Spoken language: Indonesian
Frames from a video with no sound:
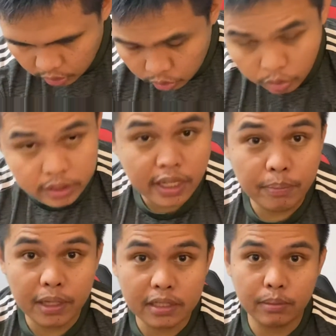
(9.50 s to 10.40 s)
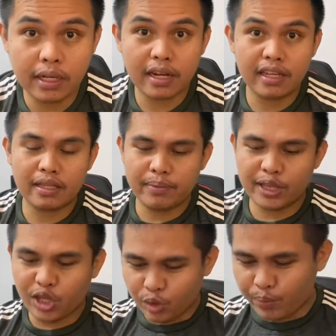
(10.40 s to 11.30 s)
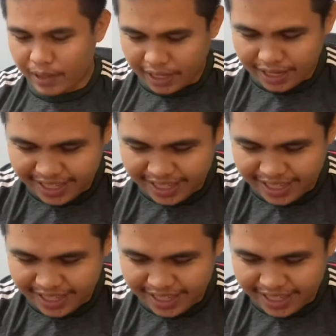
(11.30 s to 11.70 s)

Sudah siap bah sebenarnya tapi terlupa.